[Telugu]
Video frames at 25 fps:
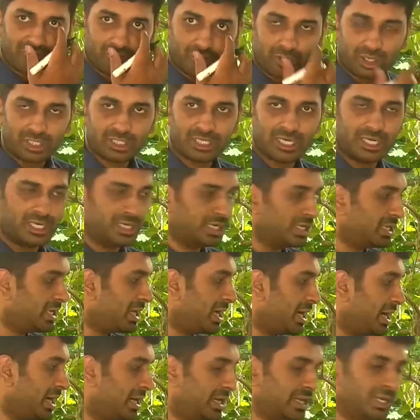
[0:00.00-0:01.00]
ఫోర్ చేయండి
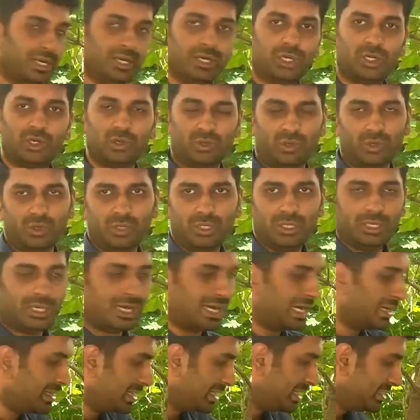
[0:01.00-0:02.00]
అండ్ ఇంటూ
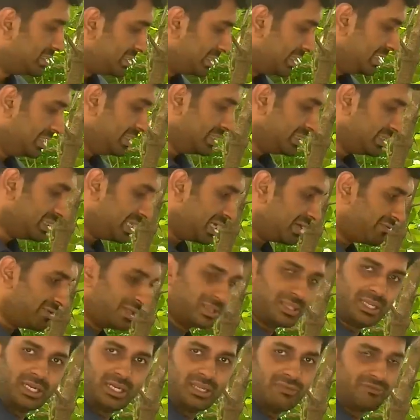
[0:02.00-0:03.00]
హండ్రెడ్ చేయండి ఇదే వన్
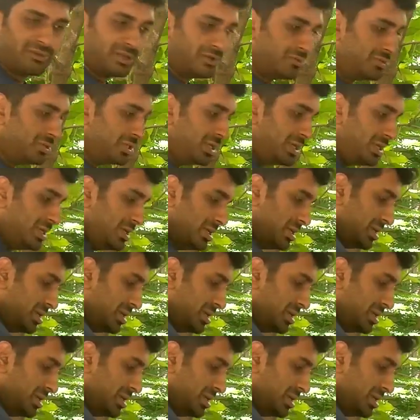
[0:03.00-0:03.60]
థర్టీ ఫైవ్ ఉంది